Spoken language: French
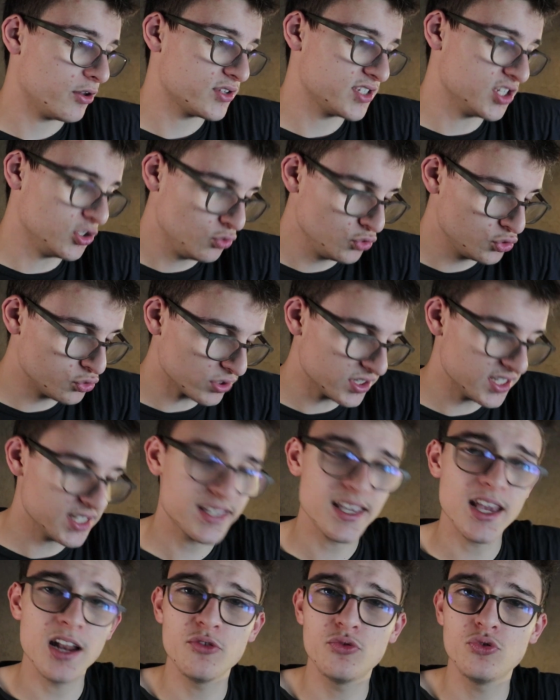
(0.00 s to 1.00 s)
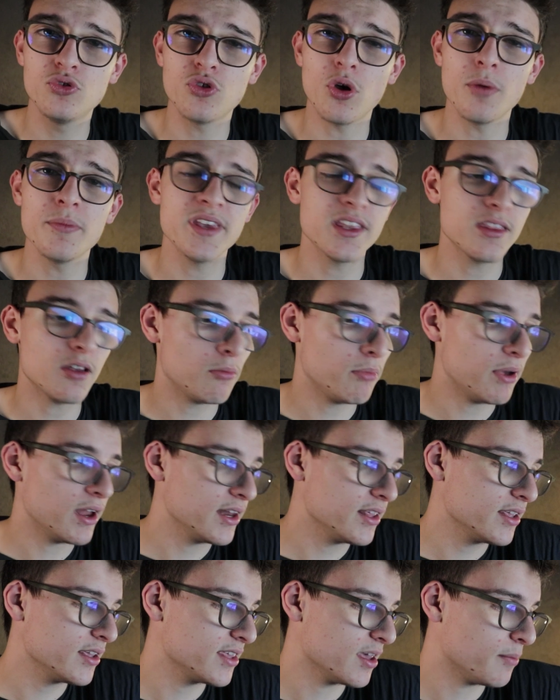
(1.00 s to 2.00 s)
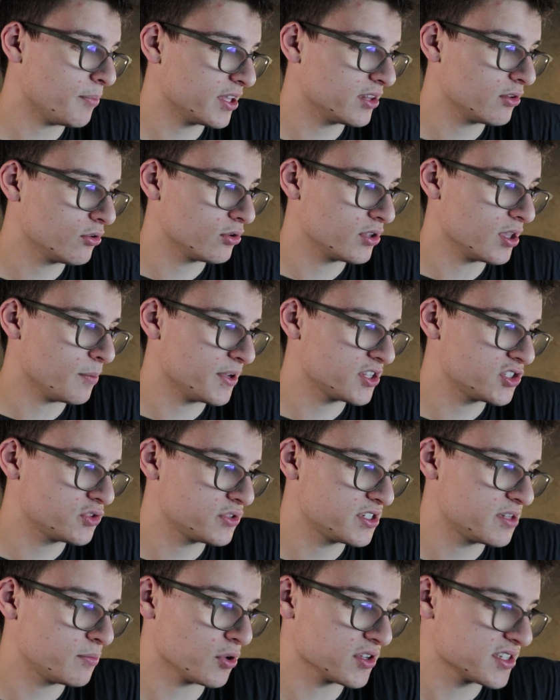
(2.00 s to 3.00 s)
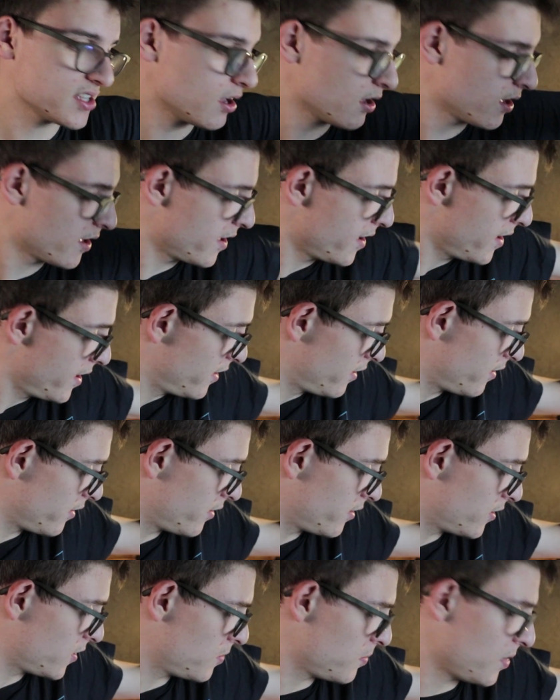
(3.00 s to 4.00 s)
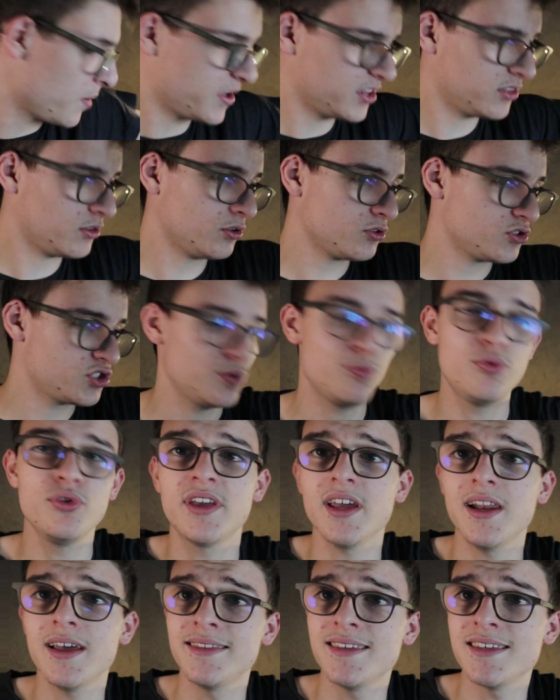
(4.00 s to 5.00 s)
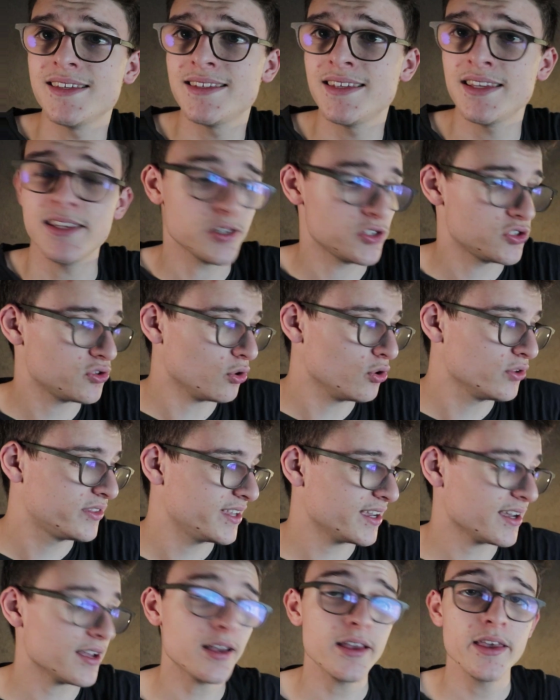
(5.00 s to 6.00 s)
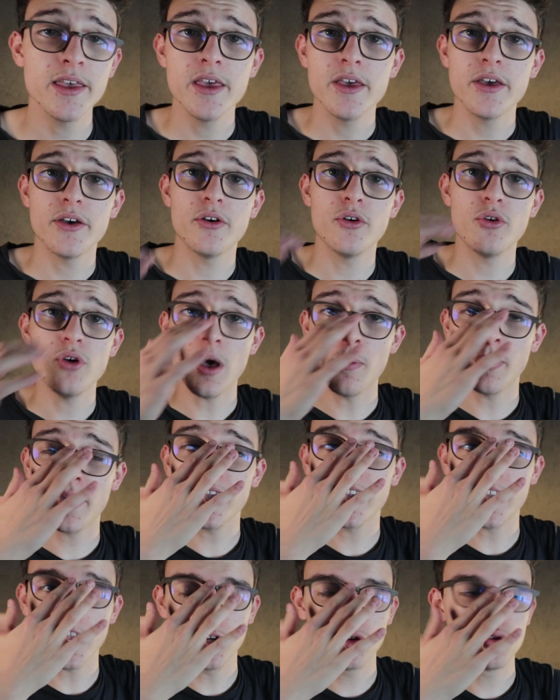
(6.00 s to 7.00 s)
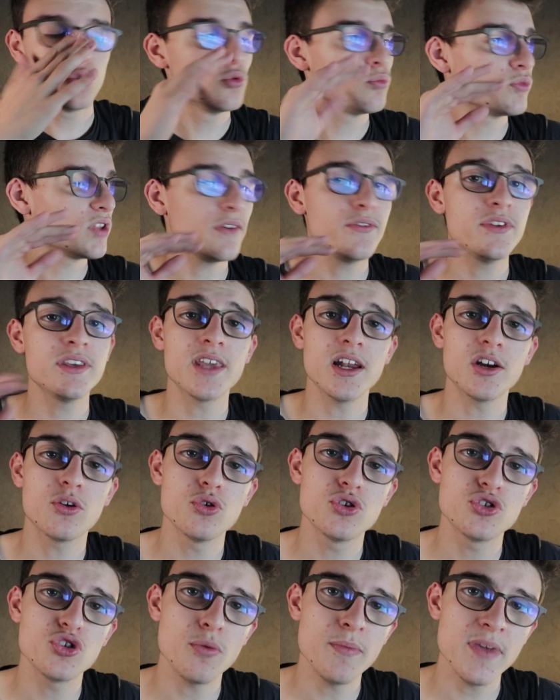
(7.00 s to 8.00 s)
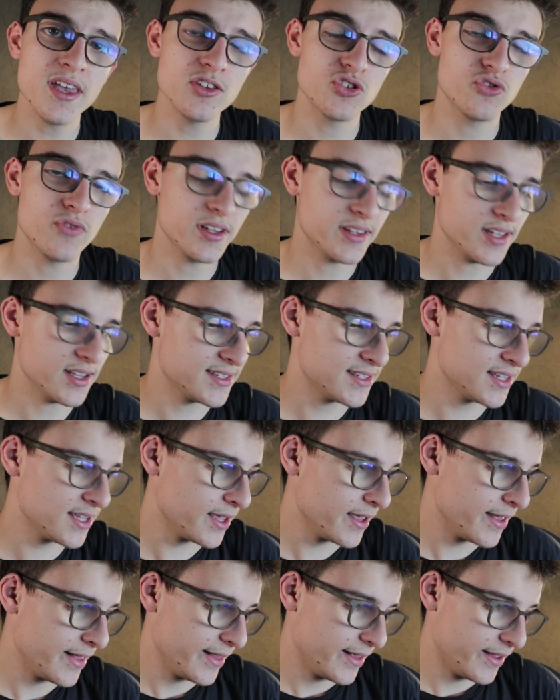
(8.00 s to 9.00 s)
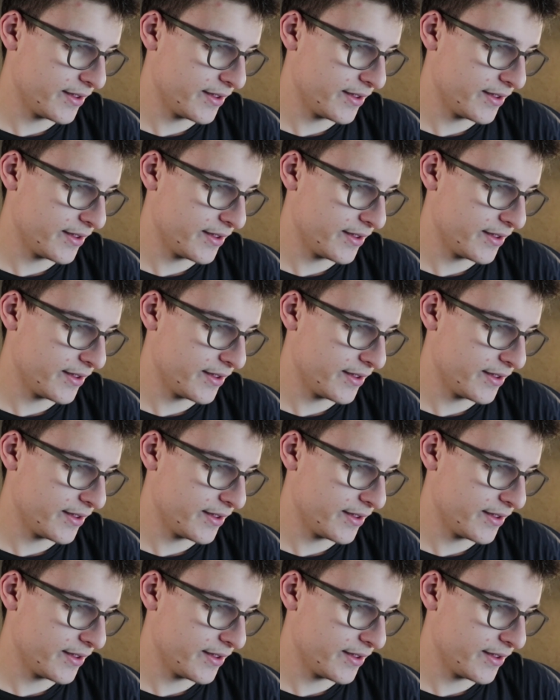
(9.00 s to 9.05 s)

c'est toujours nickel, tout le temps bien emballé, il n'y a pas de, a pas de souci pour ça. bah maintenant, j'ai plus qu'à la tester sur le terrain, après quelques, mon avis, quelques semaines, je vais tester,